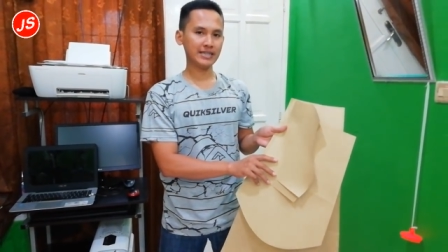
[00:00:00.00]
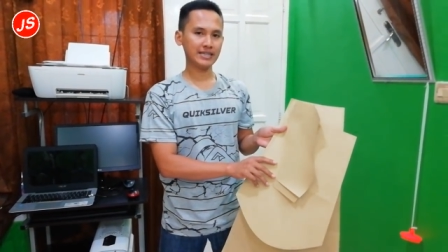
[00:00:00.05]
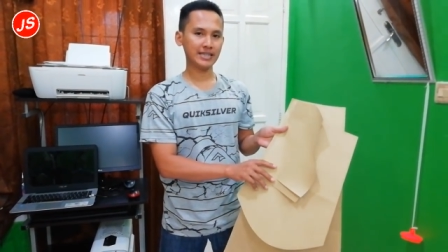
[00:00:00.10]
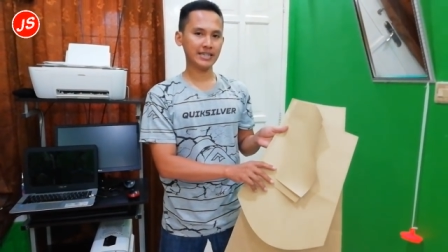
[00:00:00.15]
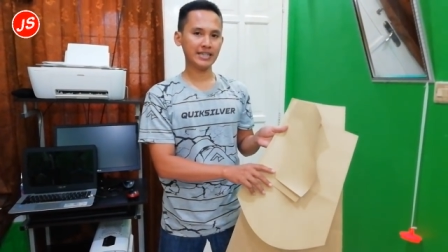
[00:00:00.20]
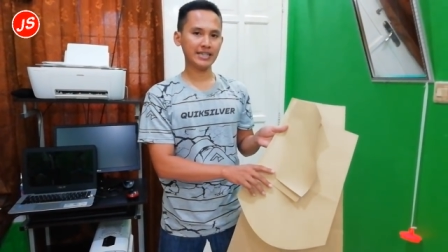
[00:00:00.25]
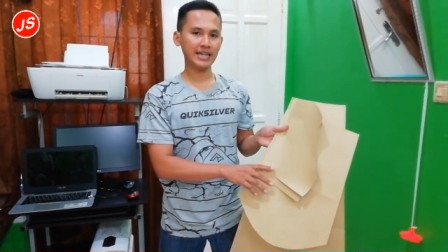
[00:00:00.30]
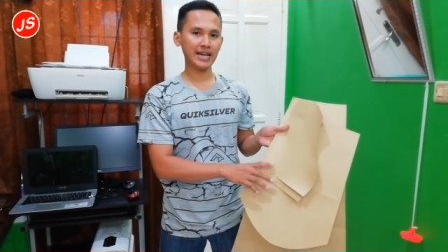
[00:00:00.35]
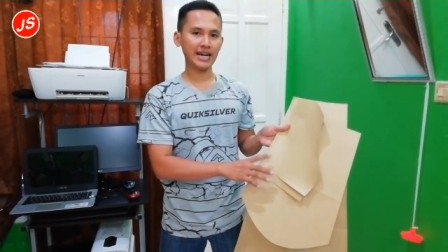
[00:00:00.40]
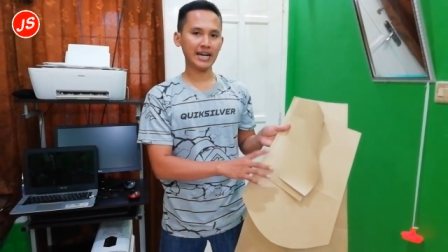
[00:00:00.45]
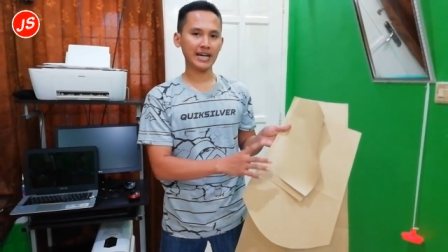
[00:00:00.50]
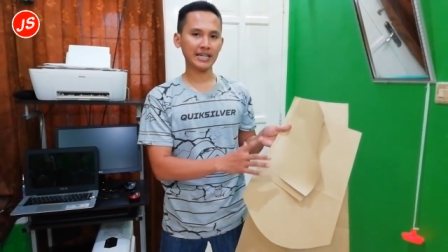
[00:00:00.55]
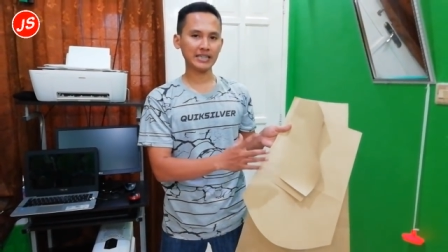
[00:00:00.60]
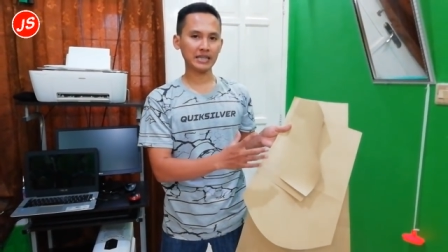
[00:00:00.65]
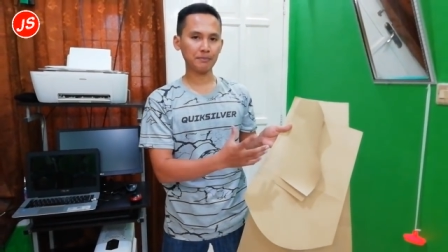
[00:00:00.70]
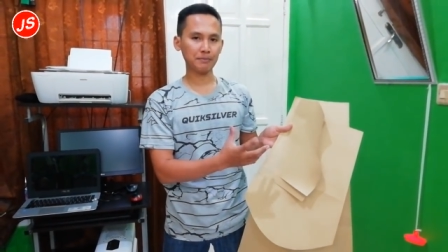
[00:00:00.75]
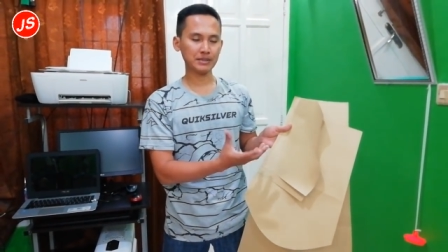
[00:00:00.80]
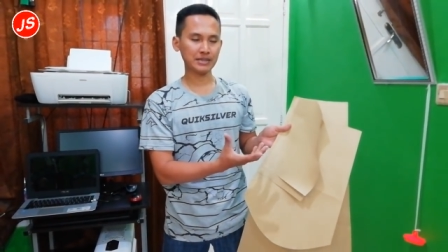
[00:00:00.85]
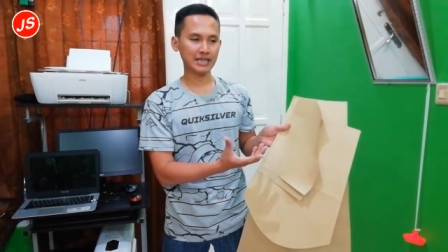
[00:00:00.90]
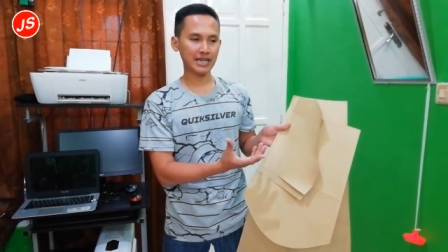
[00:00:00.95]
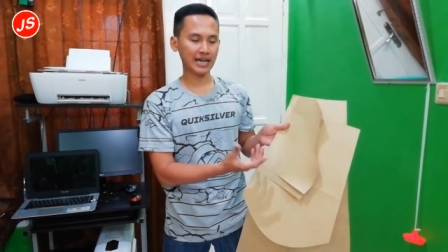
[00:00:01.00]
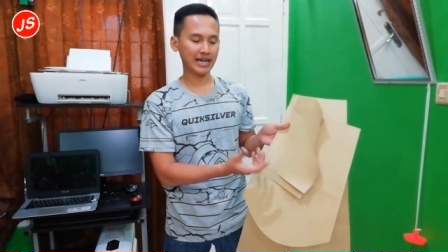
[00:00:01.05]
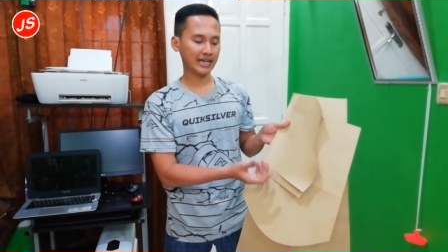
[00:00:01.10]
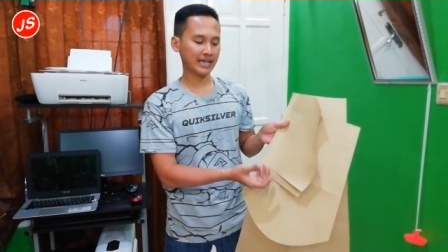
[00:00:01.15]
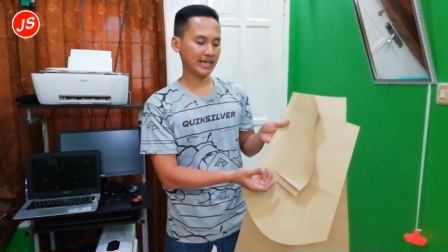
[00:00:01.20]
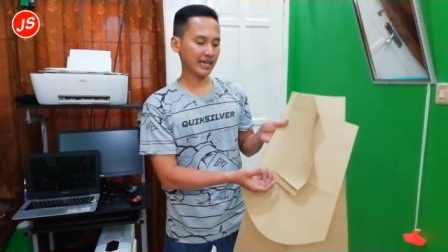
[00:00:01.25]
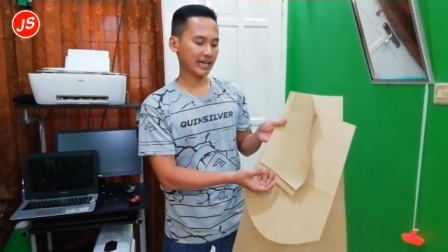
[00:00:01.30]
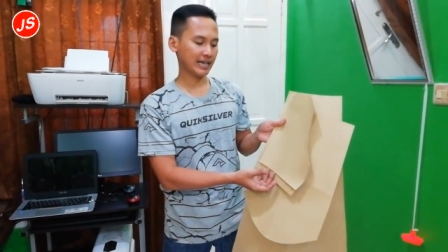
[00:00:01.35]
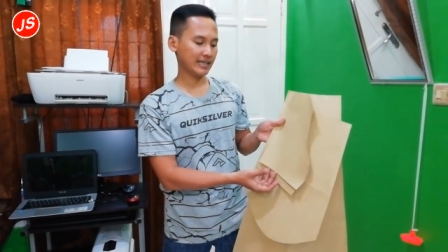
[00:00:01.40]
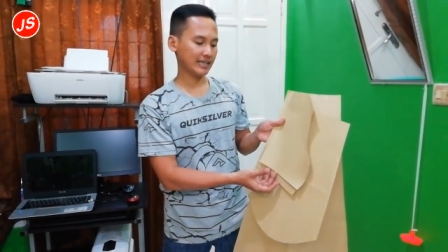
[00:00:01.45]
jadi dia agak tipis
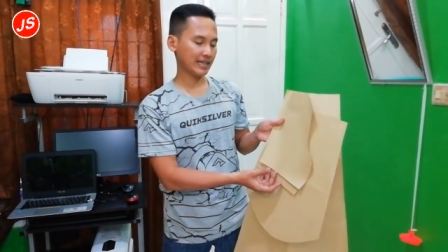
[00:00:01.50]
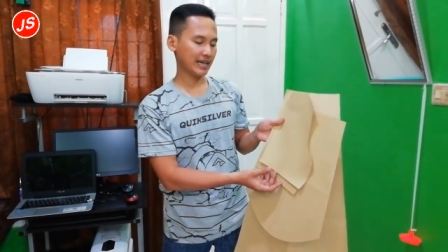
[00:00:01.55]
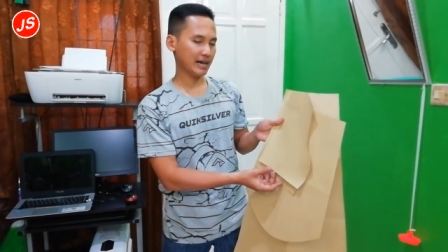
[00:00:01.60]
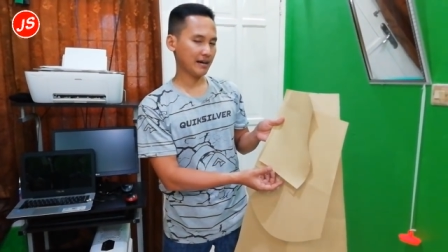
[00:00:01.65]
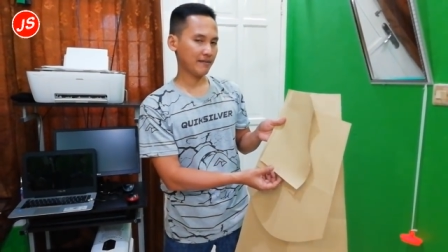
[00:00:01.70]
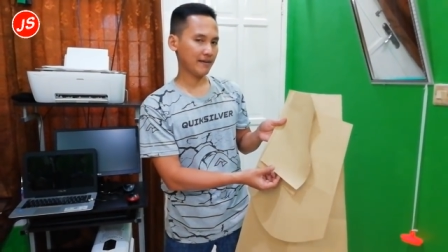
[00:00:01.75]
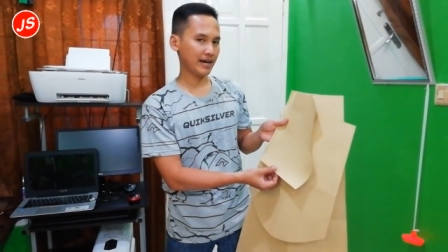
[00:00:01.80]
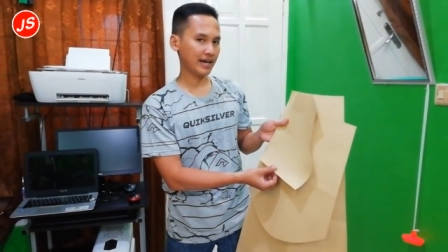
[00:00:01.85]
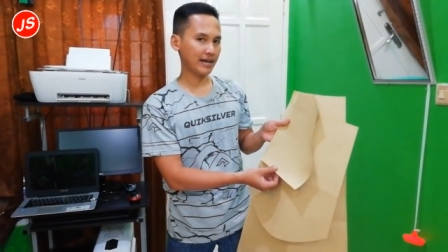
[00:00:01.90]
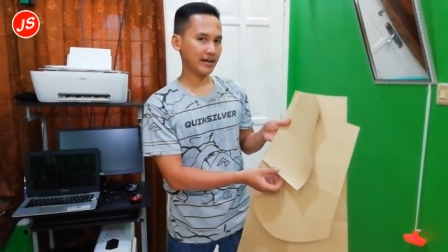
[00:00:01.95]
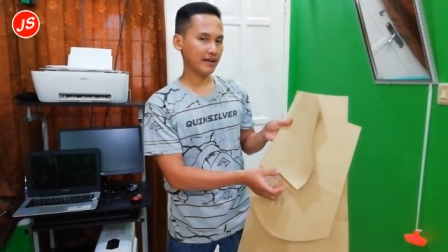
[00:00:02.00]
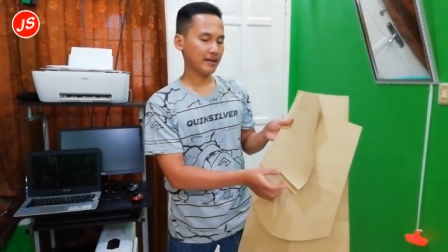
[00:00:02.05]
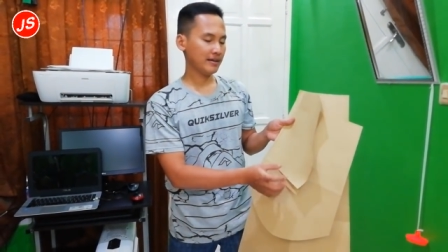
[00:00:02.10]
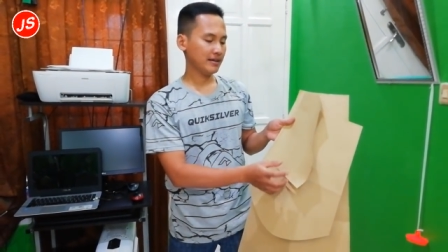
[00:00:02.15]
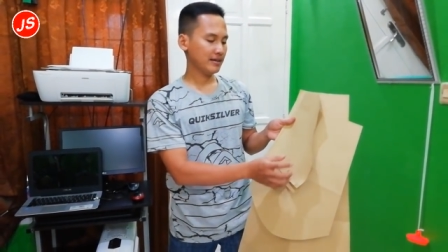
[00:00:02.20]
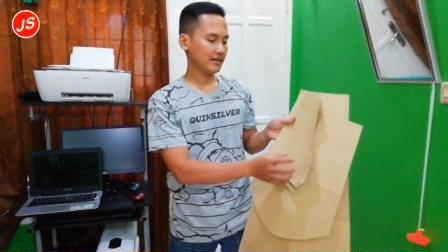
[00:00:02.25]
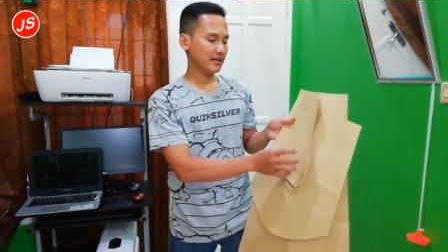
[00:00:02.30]
lagi agak nerawang